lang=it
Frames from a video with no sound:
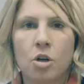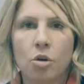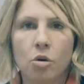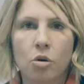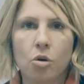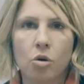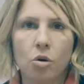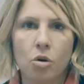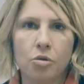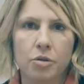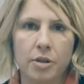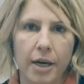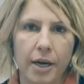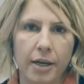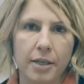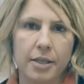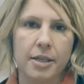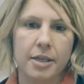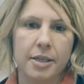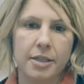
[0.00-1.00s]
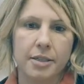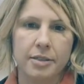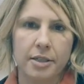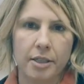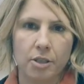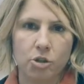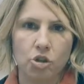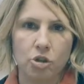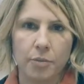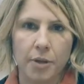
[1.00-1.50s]
Non conta il
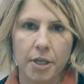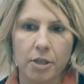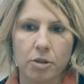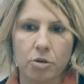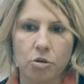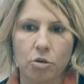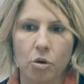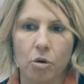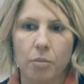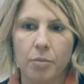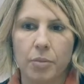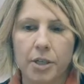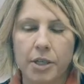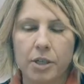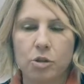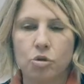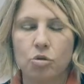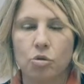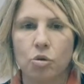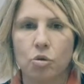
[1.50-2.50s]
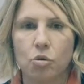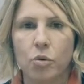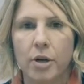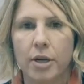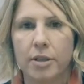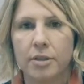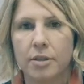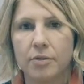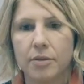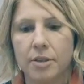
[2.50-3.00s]
risarcimento perché sono due
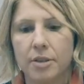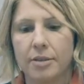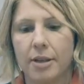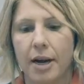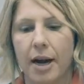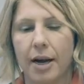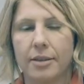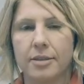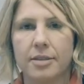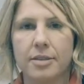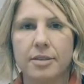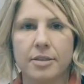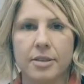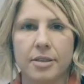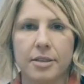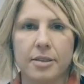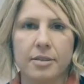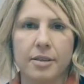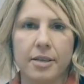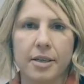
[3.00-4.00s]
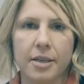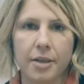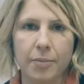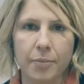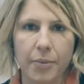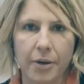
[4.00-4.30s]
attività distinte e